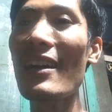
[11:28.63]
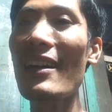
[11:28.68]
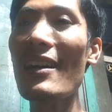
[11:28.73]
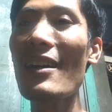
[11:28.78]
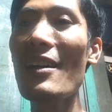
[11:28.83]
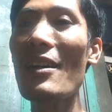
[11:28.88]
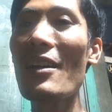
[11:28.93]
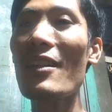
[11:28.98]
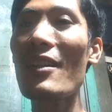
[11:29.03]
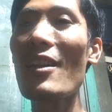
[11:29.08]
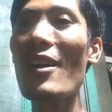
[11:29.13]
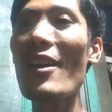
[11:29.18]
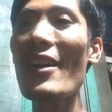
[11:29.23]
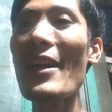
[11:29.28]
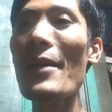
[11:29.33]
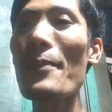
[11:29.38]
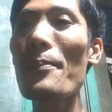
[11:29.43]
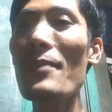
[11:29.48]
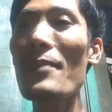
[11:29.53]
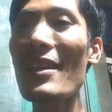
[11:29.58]
uh,
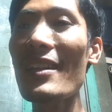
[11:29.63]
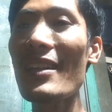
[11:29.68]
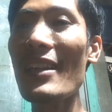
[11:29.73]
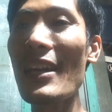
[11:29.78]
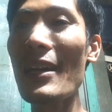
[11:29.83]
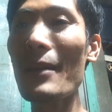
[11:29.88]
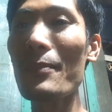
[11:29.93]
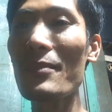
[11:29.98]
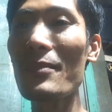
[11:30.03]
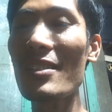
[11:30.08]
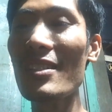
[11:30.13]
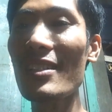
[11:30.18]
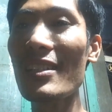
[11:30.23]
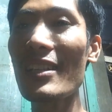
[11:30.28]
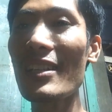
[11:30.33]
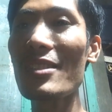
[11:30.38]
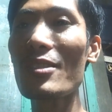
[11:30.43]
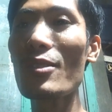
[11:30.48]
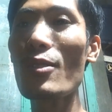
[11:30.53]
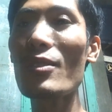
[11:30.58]
nói em biết để em
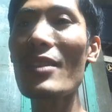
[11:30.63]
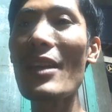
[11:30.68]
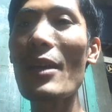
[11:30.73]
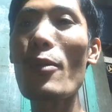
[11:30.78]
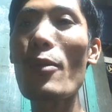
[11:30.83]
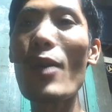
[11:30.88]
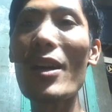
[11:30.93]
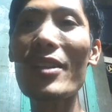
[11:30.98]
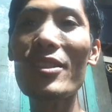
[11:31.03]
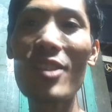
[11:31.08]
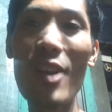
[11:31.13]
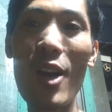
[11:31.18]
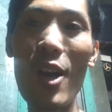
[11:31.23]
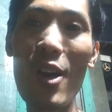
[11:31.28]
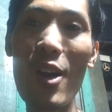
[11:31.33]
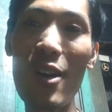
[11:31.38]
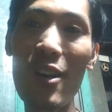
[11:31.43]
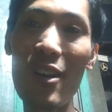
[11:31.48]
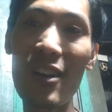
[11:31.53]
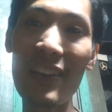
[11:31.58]
gửi cái số tài khoản
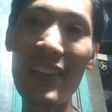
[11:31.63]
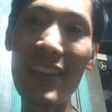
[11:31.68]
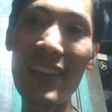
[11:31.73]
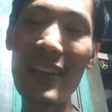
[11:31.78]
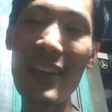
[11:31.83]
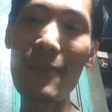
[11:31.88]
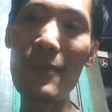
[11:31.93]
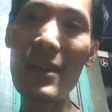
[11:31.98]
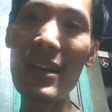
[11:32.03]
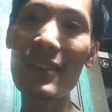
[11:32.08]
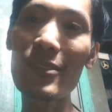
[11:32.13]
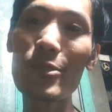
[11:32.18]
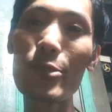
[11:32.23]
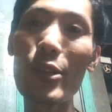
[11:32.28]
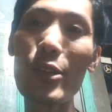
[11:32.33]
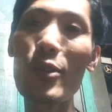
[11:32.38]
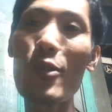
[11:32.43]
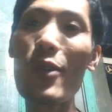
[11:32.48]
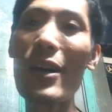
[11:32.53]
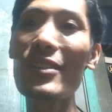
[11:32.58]
cho thì các bác
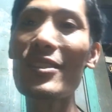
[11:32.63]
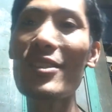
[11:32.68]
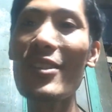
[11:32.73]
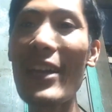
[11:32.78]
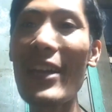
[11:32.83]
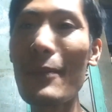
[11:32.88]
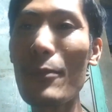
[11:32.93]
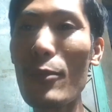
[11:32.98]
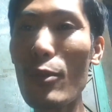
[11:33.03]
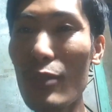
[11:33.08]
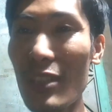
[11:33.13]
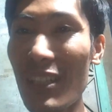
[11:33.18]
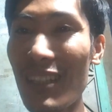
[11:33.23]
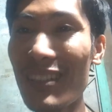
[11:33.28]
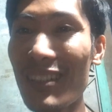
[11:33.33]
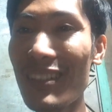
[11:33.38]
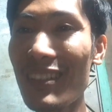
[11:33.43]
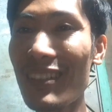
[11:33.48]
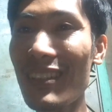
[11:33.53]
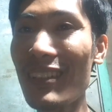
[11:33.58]
chuyển khoản cho em cũng
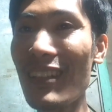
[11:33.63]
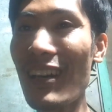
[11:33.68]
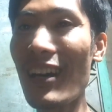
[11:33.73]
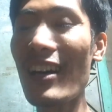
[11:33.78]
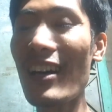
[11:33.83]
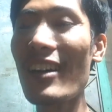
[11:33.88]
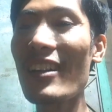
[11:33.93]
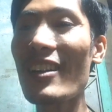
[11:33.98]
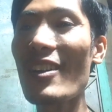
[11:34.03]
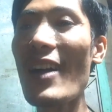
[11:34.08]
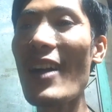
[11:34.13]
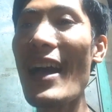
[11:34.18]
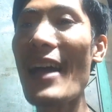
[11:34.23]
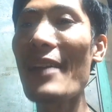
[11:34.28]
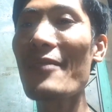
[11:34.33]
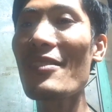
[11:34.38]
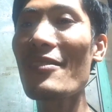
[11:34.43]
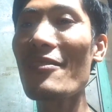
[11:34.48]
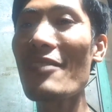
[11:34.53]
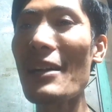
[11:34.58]
được đó có
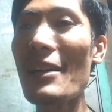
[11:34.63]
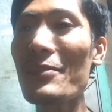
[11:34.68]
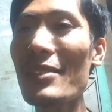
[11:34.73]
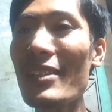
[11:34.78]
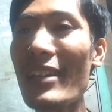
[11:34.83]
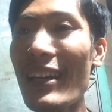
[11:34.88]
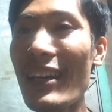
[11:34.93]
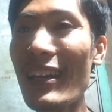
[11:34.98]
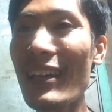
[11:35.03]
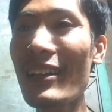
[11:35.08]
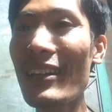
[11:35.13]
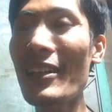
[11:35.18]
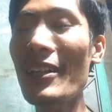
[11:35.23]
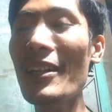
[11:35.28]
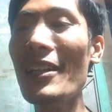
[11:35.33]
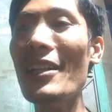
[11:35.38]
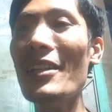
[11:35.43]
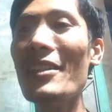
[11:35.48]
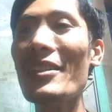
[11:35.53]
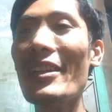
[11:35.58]
hai phương pháp như thế
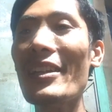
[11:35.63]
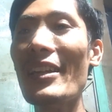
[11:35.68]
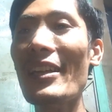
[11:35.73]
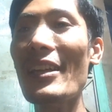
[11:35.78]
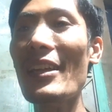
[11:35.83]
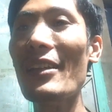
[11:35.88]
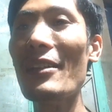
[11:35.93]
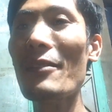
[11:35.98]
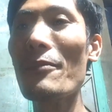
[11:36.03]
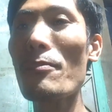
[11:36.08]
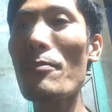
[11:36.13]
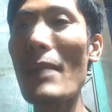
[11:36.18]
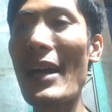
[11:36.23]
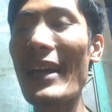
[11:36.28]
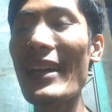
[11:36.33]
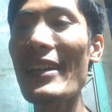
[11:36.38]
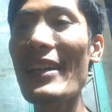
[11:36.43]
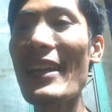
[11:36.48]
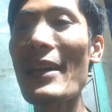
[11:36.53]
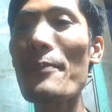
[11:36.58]
thì
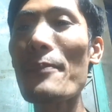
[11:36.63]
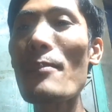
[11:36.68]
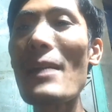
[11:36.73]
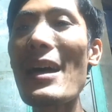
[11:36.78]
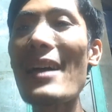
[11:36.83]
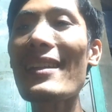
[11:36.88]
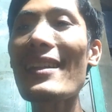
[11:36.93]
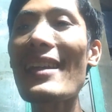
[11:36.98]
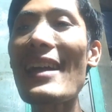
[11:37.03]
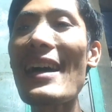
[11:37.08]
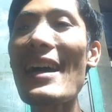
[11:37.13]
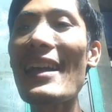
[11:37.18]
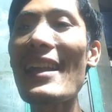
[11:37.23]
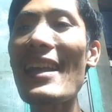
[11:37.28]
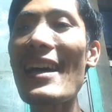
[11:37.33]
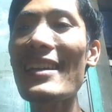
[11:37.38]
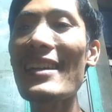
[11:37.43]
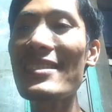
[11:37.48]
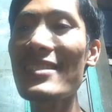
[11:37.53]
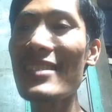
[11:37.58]
máy em bán ra
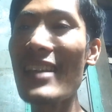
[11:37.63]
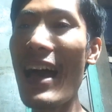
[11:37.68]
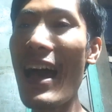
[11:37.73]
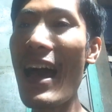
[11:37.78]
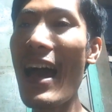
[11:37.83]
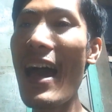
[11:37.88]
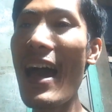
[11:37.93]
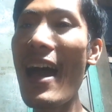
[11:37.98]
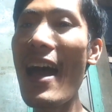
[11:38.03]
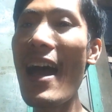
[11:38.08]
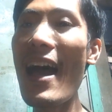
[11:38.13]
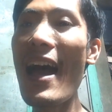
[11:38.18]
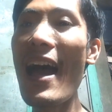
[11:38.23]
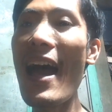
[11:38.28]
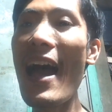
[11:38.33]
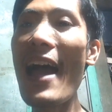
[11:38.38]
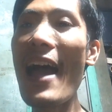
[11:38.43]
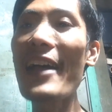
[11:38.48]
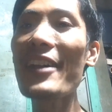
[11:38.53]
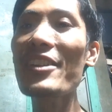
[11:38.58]
là giá
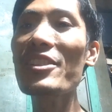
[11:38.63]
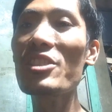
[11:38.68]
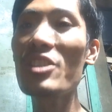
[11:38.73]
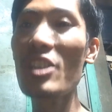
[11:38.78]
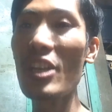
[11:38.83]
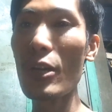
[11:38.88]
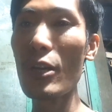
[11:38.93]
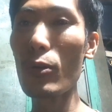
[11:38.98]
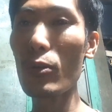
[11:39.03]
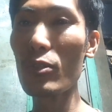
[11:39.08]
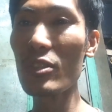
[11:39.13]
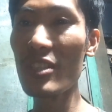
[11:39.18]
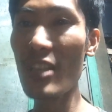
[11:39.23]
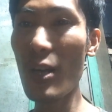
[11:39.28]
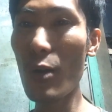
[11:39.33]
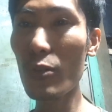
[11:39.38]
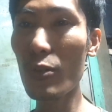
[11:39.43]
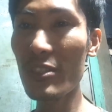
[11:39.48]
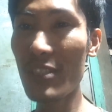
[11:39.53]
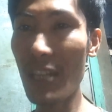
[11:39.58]
2 triệu
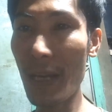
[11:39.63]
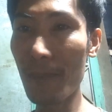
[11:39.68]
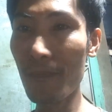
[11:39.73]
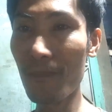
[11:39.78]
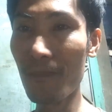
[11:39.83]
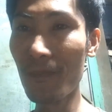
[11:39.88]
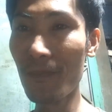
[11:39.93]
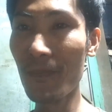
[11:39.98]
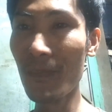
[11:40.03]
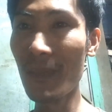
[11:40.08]
600